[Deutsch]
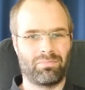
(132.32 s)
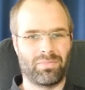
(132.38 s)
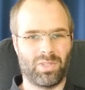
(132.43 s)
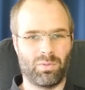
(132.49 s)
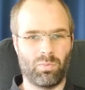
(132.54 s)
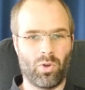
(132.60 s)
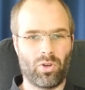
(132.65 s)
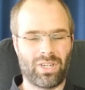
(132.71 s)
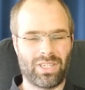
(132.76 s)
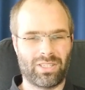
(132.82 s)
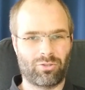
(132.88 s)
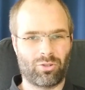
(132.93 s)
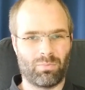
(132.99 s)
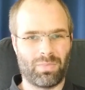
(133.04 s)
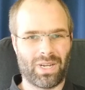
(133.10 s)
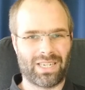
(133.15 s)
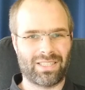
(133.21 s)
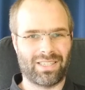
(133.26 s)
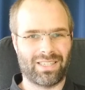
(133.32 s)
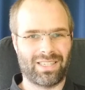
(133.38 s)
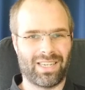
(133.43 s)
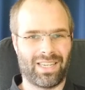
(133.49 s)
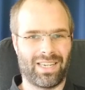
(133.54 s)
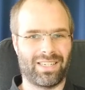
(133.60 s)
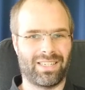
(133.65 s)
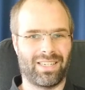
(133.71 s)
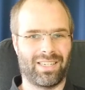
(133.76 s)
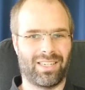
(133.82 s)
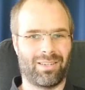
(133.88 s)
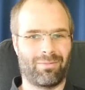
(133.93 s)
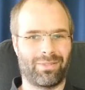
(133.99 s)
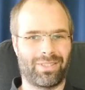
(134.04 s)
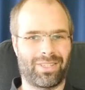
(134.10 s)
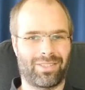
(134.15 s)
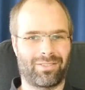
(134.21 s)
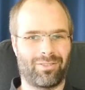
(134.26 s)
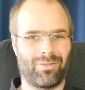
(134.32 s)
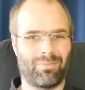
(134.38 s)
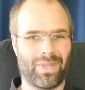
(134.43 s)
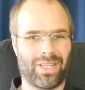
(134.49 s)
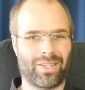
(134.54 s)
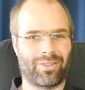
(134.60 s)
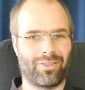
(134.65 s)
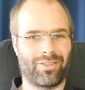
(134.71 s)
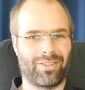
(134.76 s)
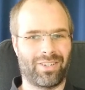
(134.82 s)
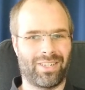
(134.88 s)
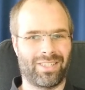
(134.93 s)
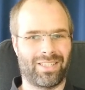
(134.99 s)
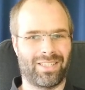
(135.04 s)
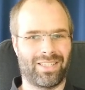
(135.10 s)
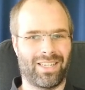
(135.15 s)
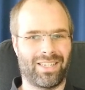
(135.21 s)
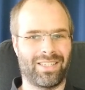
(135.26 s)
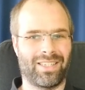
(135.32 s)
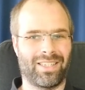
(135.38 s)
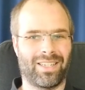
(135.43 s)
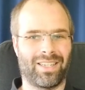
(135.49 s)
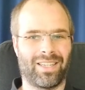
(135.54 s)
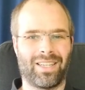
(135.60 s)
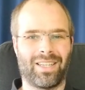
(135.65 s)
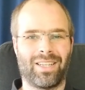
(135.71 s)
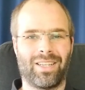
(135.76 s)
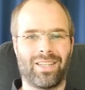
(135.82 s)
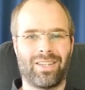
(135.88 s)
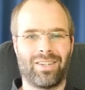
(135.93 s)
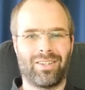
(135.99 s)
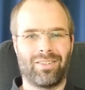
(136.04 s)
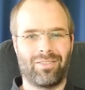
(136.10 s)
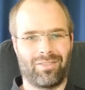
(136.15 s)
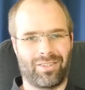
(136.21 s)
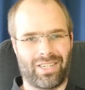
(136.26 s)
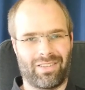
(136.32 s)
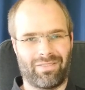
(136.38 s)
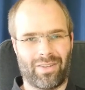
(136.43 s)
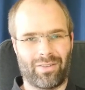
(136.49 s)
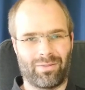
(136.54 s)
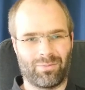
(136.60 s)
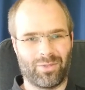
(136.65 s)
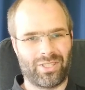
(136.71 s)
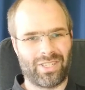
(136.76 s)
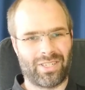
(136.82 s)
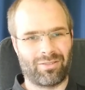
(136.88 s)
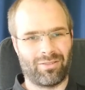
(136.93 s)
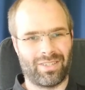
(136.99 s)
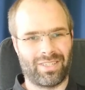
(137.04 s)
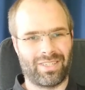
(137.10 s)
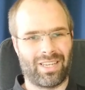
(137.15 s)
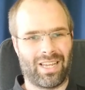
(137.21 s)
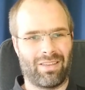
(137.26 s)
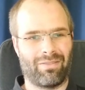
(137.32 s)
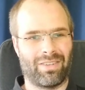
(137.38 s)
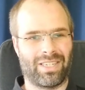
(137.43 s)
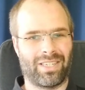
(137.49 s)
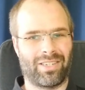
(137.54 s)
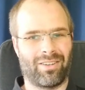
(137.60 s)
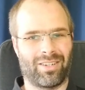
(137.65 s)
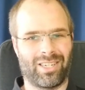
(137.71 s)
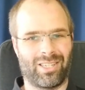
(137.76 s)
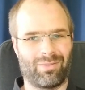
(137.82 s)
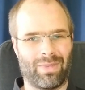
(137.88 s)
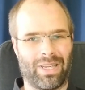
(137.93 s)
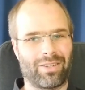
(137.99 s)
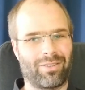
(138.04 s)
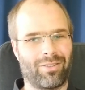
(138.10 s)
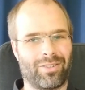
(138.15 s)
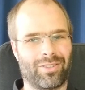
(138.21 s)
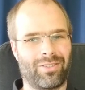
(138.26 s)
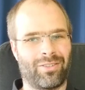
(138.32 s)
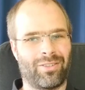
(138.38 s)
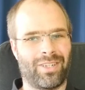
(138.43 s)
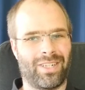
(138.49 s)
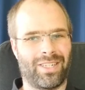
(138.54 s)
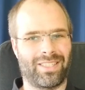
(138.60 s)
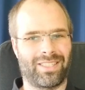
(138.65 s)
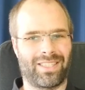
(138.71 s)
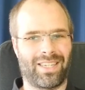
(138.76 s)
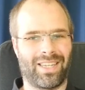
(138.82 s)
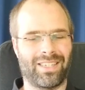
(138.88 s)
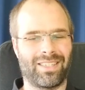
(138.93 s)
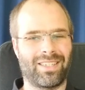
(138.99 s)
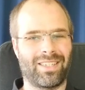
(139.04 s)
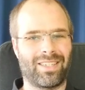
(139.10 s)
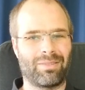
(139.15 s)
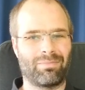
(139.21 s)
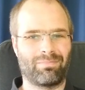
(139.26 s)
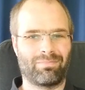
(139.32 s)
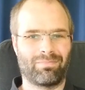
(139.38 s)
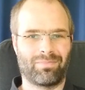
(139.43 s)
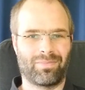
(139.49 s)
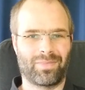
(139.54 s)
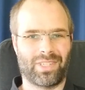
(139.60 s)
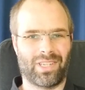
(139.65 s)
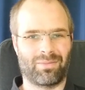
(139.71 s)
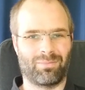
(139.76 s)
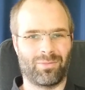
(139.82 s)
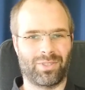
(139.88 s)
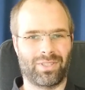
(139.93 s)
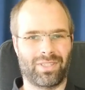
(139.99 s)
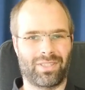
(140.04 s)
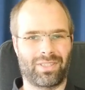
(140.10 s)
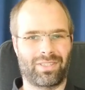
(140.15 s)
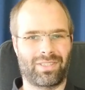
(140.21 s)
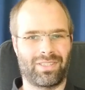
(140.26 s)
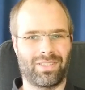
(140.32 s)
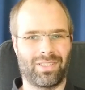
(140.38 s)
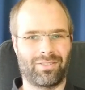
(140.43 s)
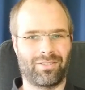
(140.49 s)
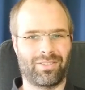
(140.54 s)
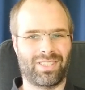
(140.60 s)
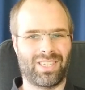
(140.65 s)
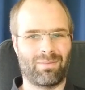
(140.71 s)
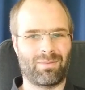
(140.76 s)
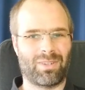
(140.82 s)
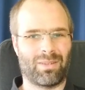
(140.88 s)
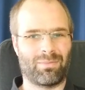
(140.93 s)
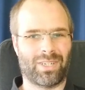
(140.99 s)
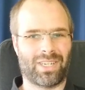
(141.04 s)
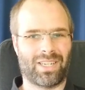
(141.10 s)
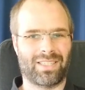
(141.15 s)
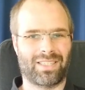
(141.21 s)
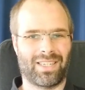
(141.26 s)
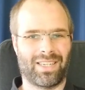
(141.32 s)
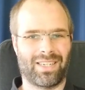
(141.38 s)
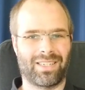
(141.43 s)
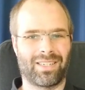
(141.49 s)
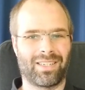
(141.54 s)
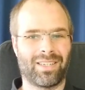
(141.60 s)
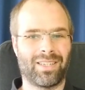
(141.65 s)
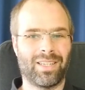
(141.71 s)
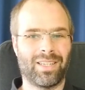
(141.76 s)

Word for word: Eine möglichst kompakte kleine, aber sie soll mehr können als das Handy. Und da war für mich natürlich klar, wenn die deutlich mehr können soll als das Handy, dann muss es eine Systemkamera sein.